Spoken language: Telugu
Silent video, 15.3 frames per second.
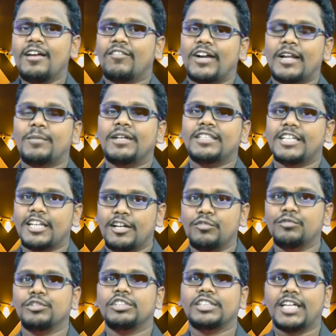వాళ్ళ మధ్య
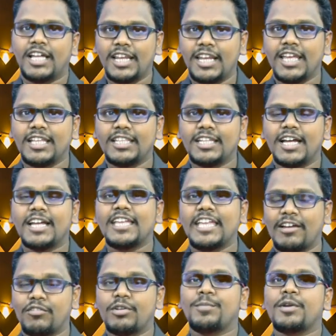లవ్ ఉందా లేదా
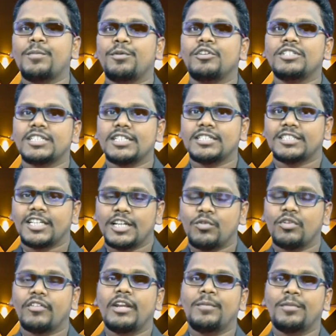ఎవరు ప్రపోజ్ చేస్తారు
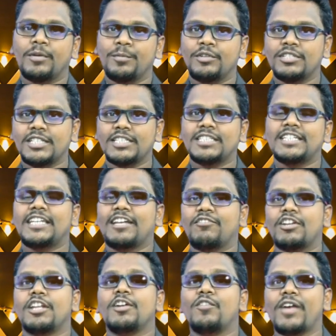ఒకవేళ ప్రపోజ్ చేస్తే
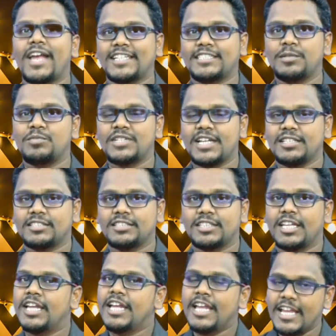ఎవరు లవ్ యాక్సెప్ట్
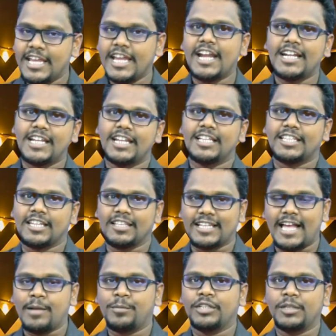చేస్తుంది ఏంటనే తెలియదు
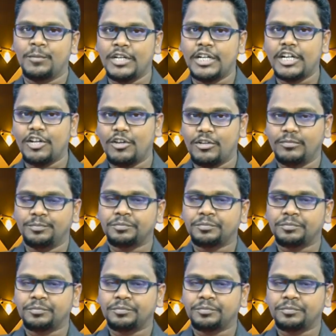కాకపోతే ఇప్పుడు ఇంట్లో